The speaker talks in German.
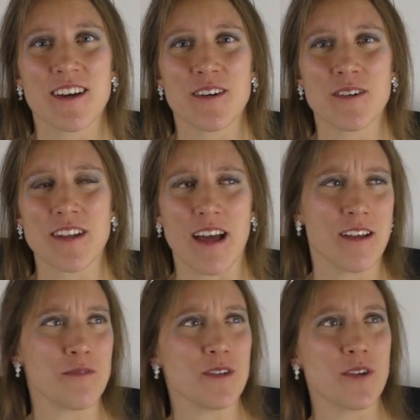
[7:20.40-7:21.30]
und
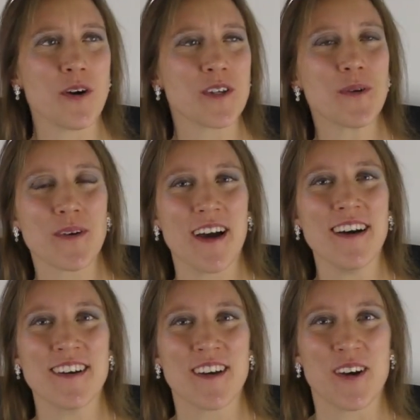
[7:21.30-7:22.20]
Anna wohl noch
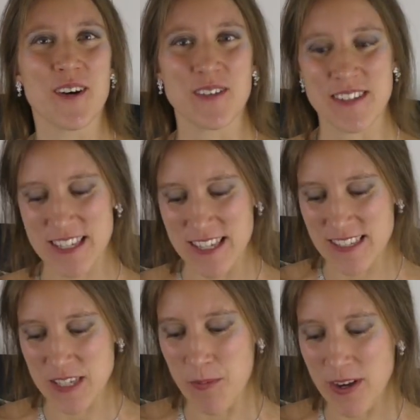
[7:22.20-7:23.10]
jünger. Und sie,
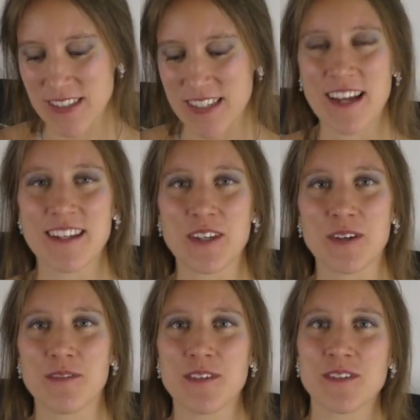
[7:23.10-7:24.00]
sie möchte ja nicht
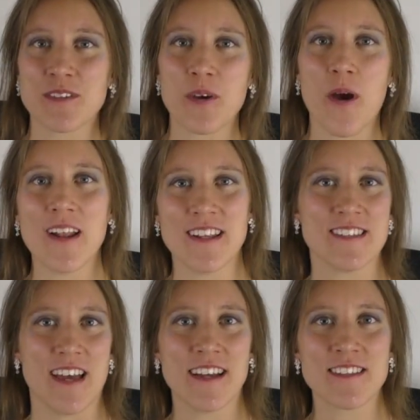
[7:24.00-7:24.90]
irgendwie so ein Girlie
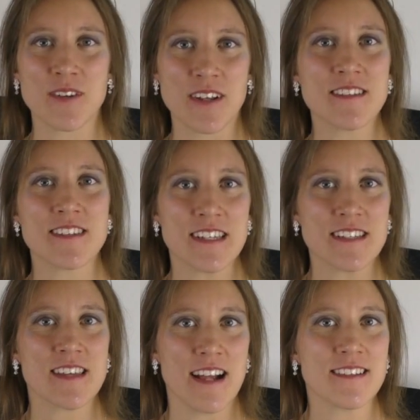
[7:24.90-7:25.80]
sein, sondern sie
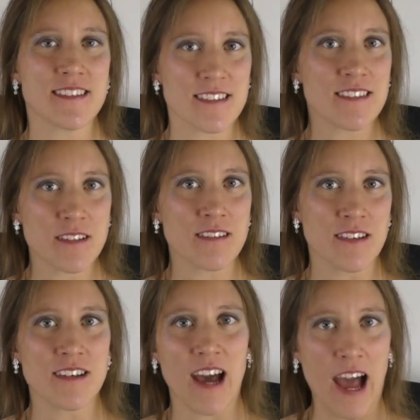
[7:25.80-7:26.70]
ist halt
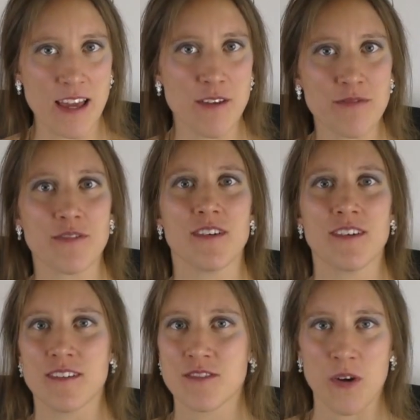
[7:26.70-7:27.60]
eine
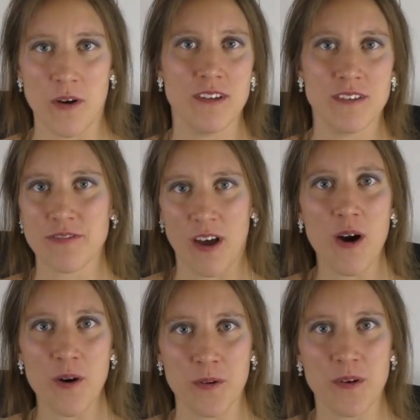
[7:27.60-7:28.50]
reife, tolle
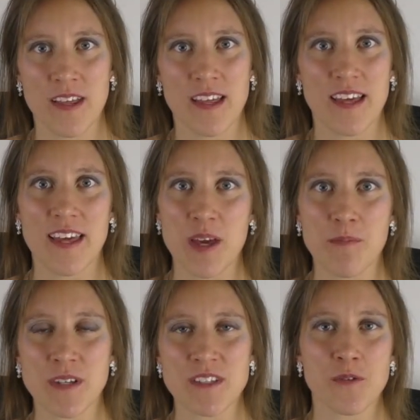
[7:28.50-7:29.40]
Frau,
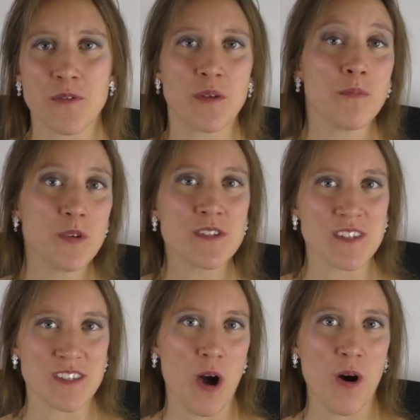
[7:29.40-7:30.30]
eben. Insofern muss
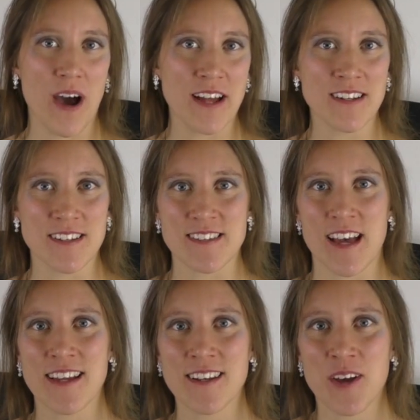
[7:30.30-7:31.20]
es ja auch anders
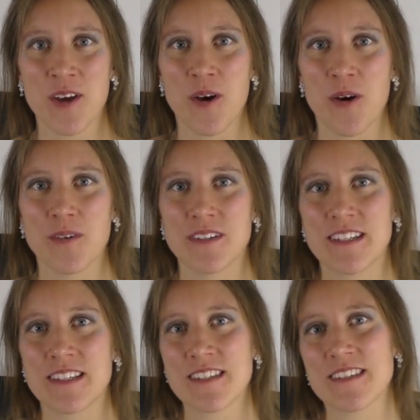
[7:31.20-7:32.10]
sein. Und
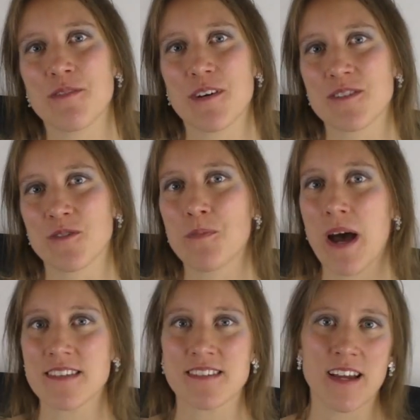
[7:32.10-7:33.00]
die Disney-Version
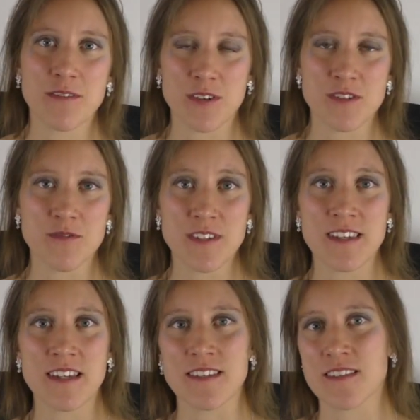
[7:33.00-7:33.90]
passt einfach so, wie
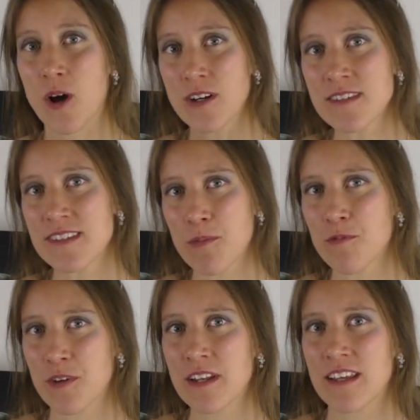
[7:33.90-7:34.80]
sie ist. Trotzdem
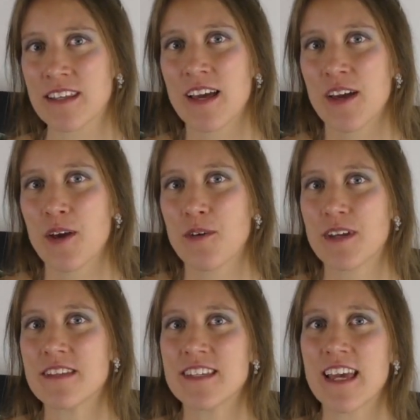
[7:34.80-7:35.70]
finde ich,
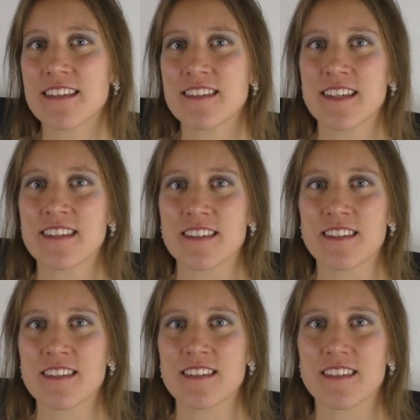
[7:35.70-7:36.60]
wenn sie jetzt
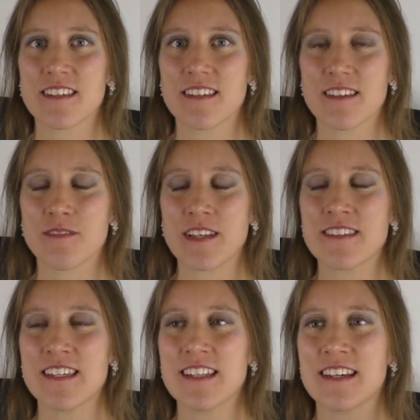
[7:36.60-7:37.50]
dieses, wenn
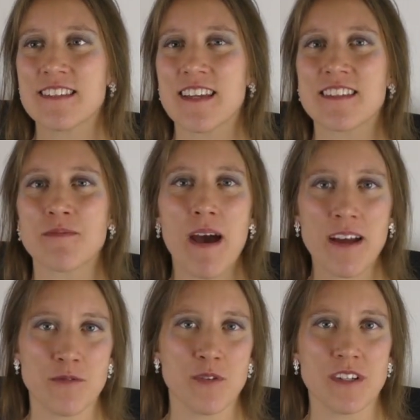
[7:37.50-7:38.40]
sie das jetzt
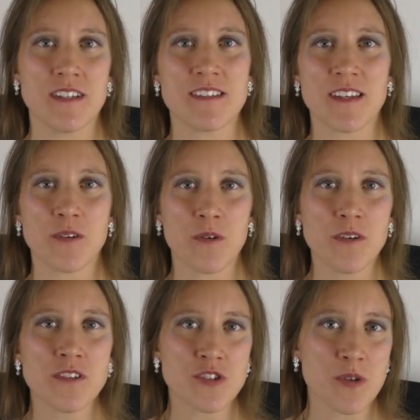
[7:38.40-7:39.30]
machen würde, die
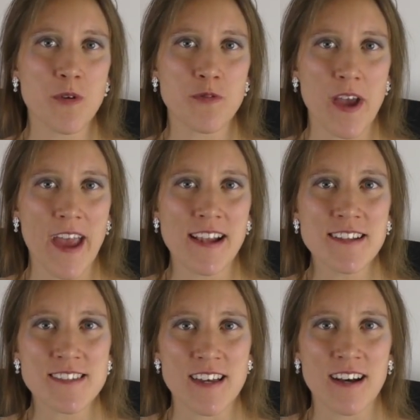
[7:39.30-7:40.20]
Synchronstimme für
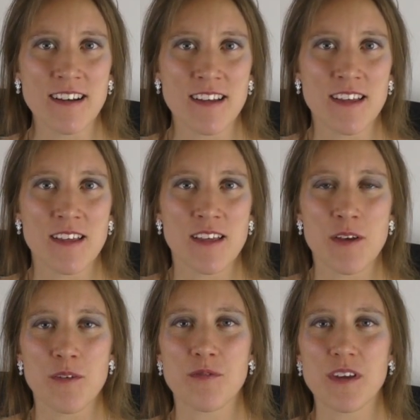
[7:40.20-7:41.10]
Elsa,
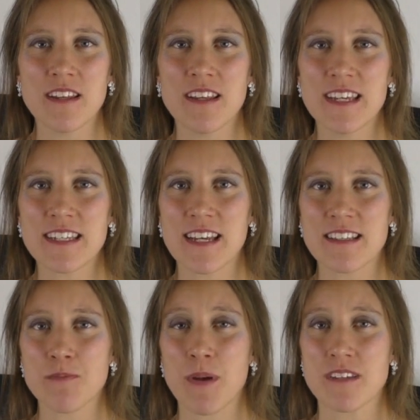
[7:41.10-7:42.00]
finde ich
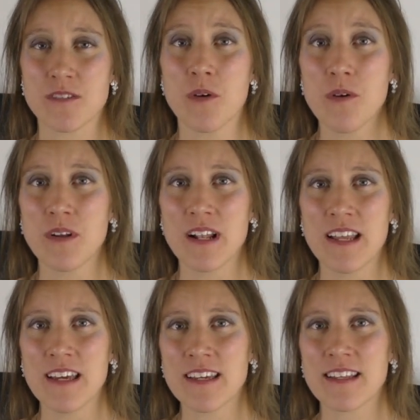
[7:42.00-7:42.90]
jetzt
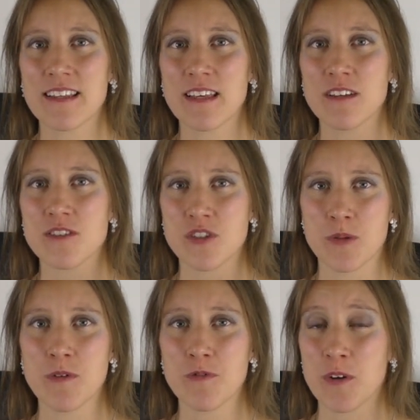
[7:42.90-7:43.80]
persönlich die
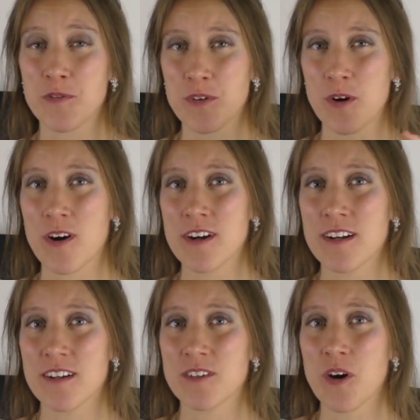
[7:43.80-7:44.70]
Stimme von
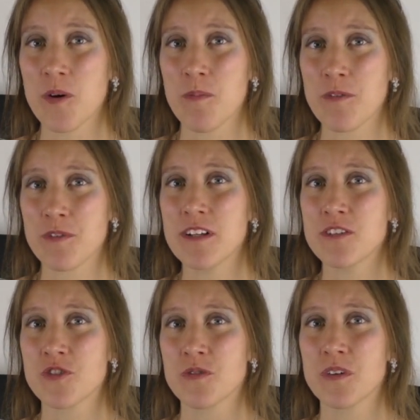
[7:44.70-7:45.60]
Floor nochmal viel
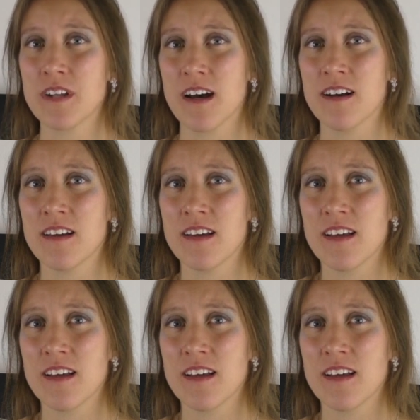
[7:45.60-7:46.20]
schöner,